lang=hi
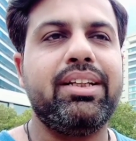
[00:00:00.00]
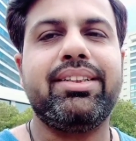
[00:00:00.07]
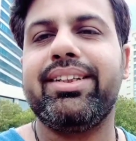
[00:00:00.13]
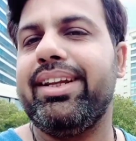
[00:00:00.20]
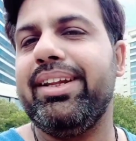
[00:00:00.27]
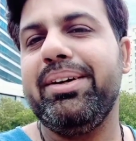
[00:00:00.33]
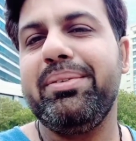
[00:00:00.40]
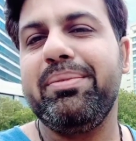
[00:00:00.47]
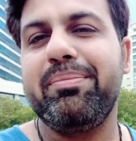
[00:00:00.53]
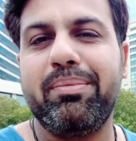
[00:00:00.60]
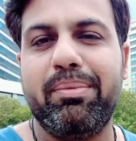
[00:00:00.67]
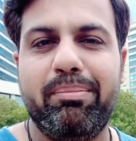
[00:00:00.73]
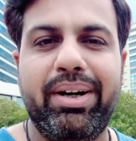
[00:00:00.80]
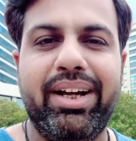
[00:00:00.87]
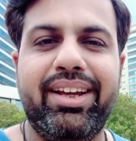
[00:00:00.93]
चले
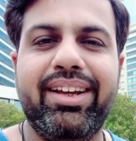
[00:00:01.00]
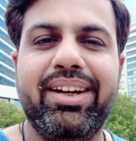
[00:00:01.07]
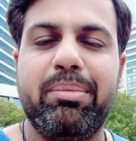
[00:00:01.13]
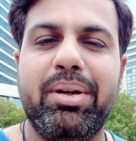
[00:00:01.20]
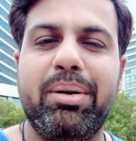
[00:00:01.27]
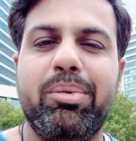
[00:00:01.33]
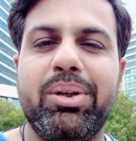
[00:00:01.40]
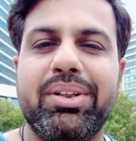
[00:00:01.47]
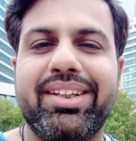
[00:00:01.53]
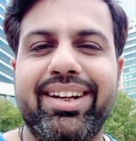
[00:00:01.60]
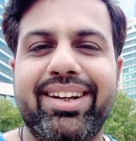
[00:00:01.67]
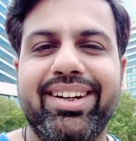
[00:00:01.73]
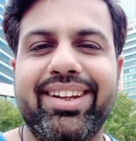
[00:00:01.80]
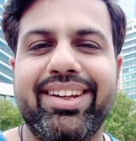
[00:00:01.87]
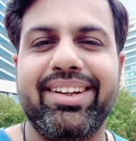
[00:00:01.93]
बाय अपना बहुत
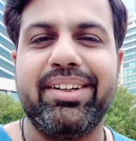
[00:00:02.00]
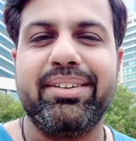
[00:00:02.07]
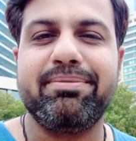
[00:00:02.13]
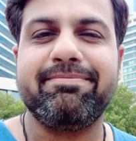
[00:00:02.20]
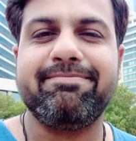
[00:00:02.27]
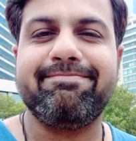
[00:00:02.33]
ख्याल रखिएगा